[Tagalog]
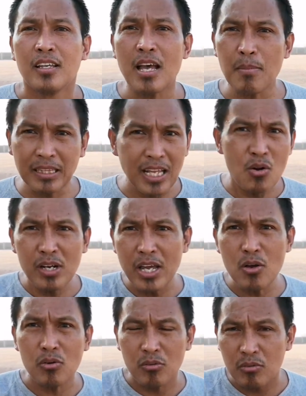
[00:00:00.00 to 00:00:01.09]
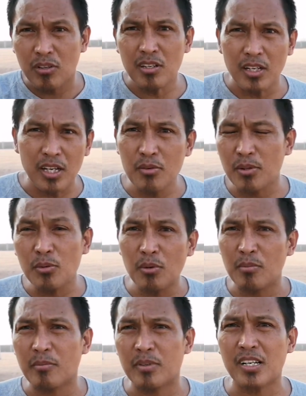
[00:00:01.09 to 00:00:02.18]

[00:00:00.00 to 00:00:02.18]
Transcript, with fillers: Ya, magtanong kayo. ano ba to?